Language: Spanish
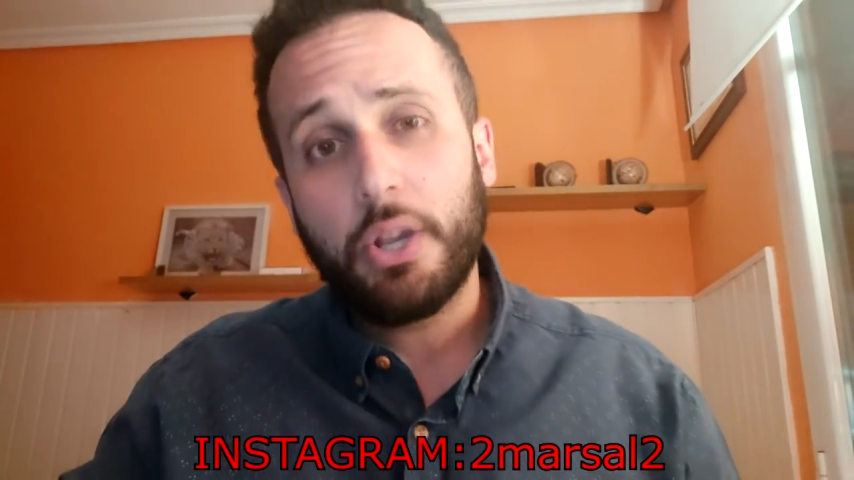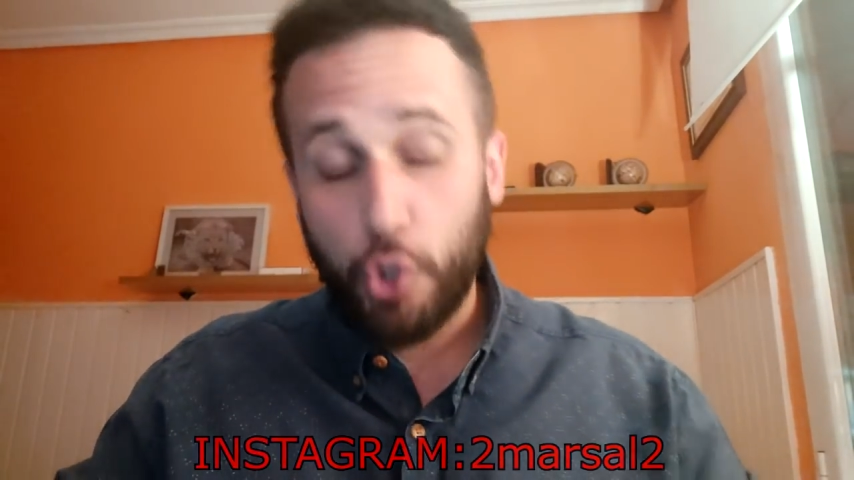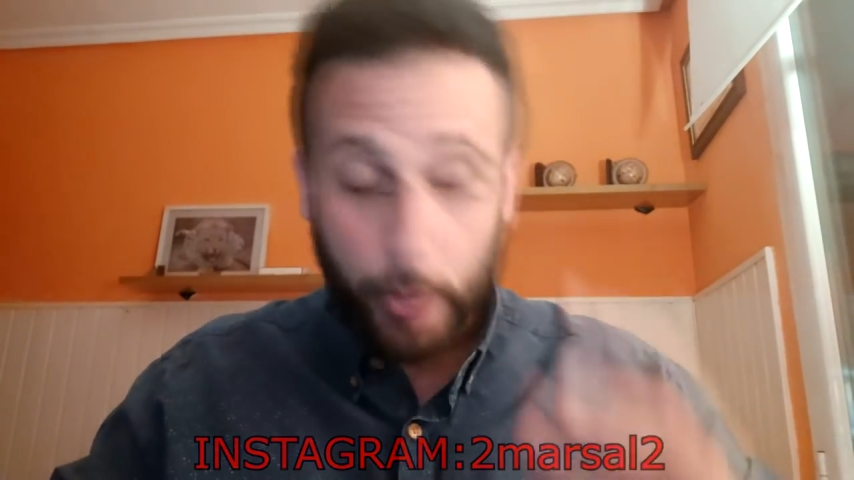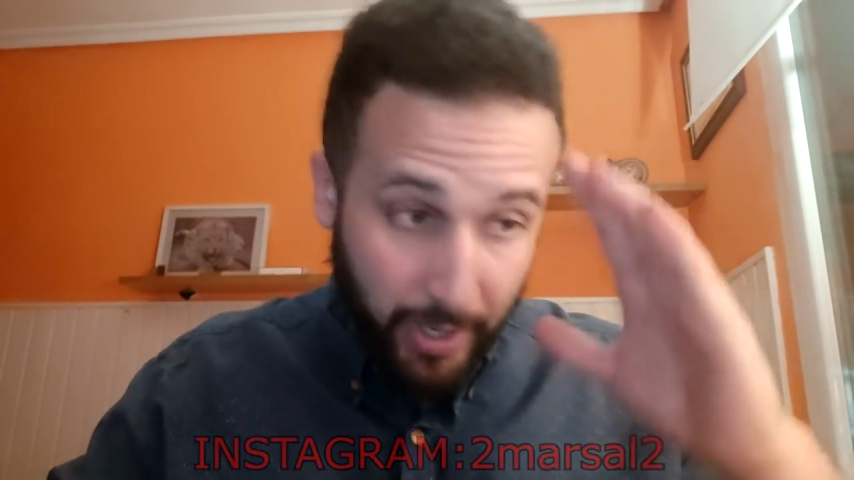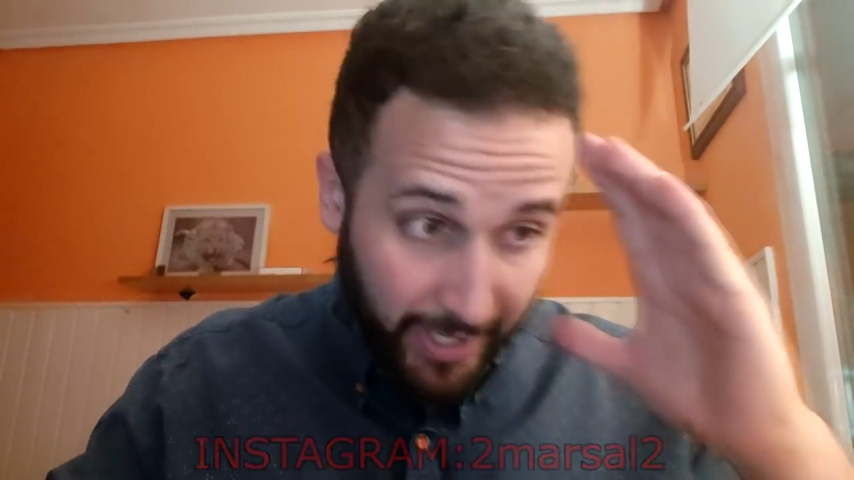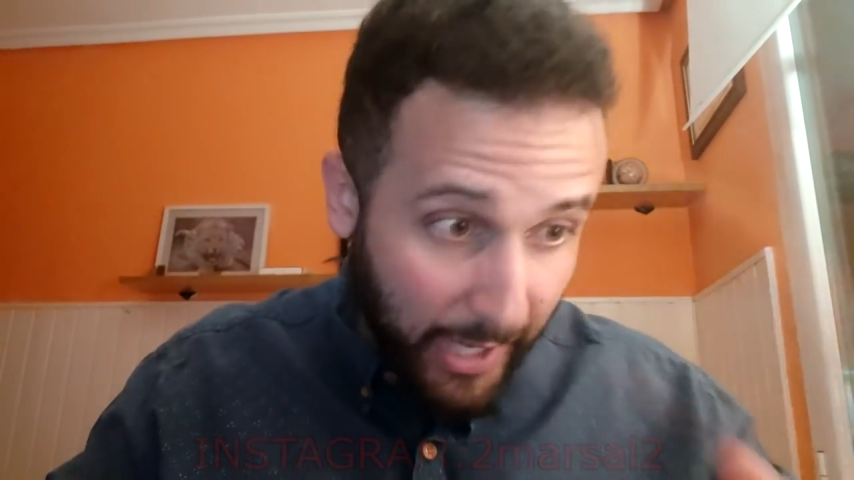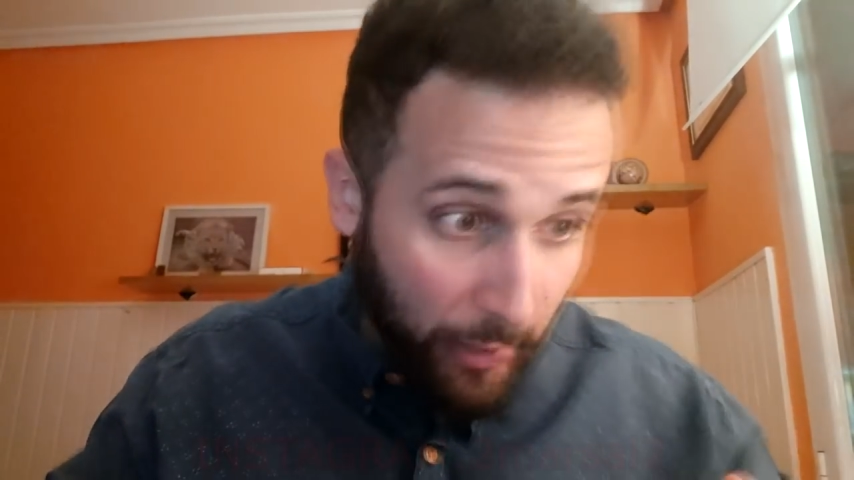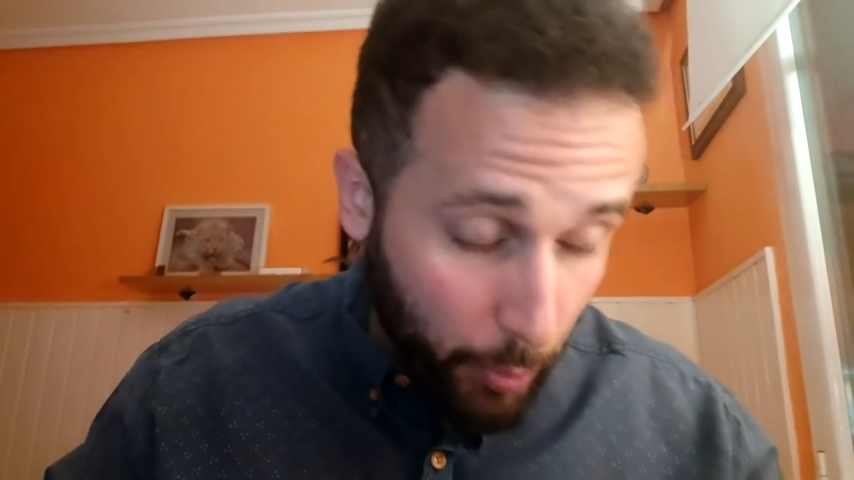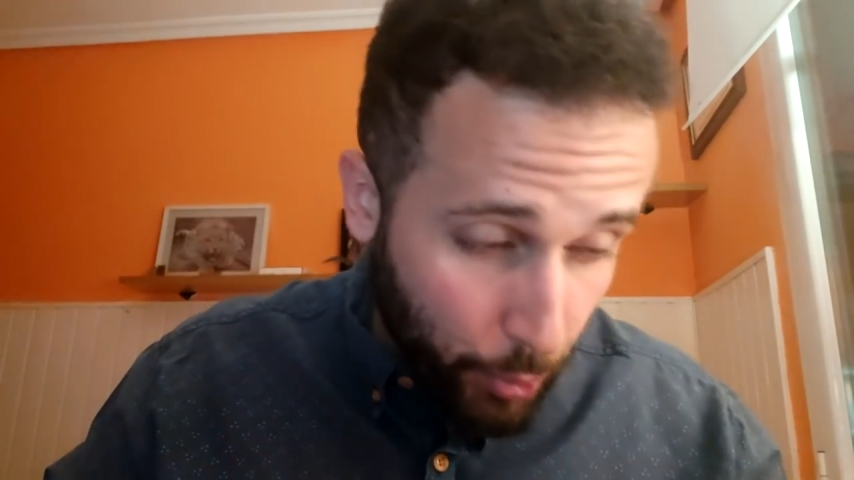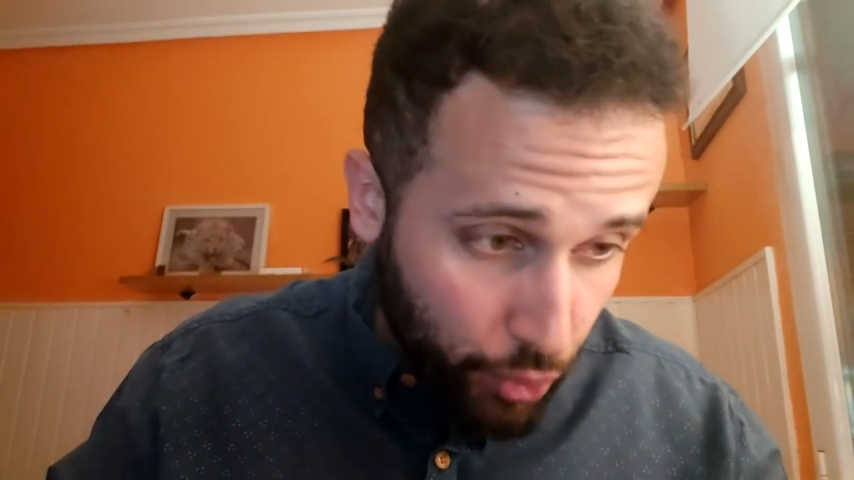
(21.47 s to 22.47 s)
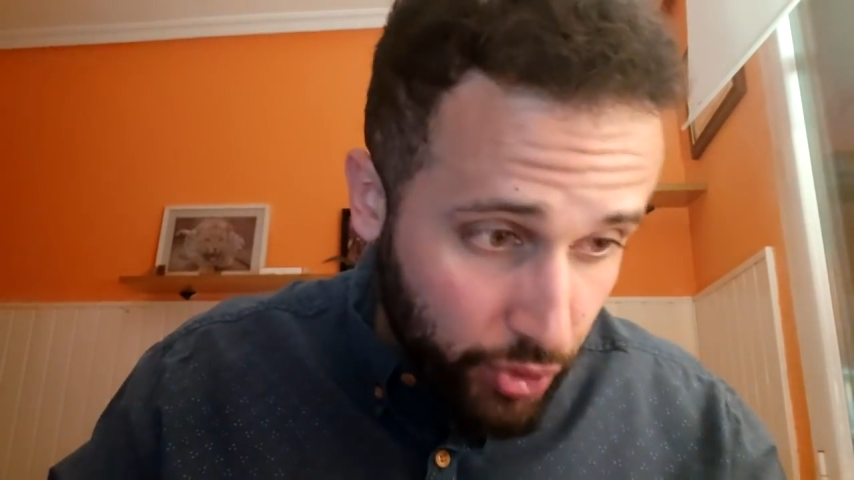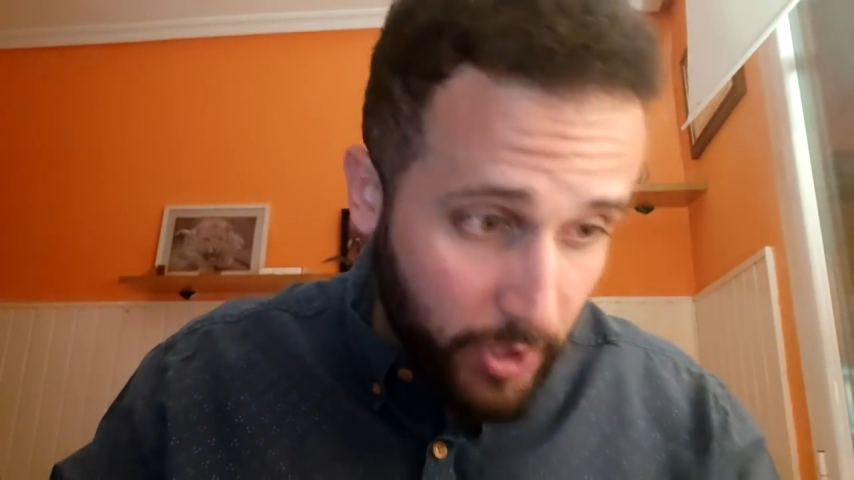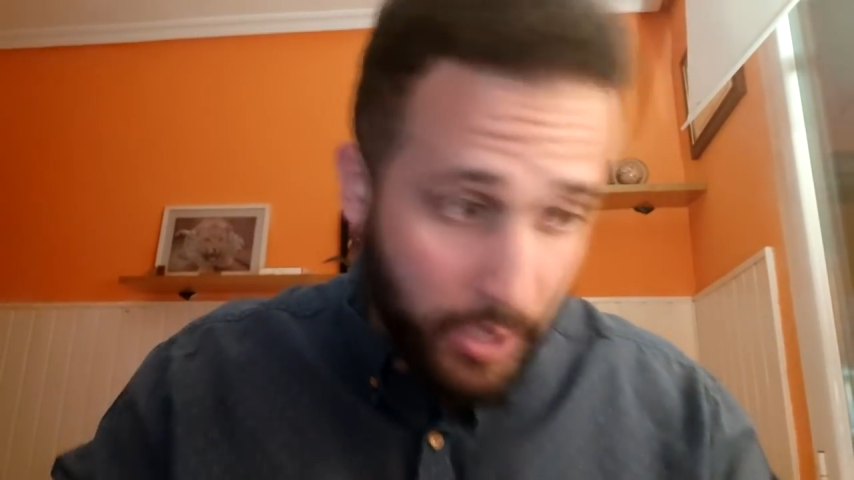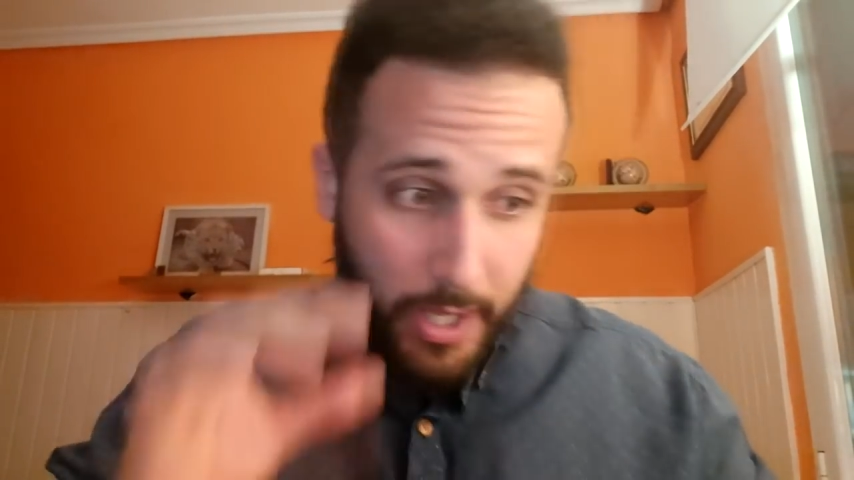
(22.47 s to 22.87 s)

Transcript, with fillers: sobre Ricardo Brust,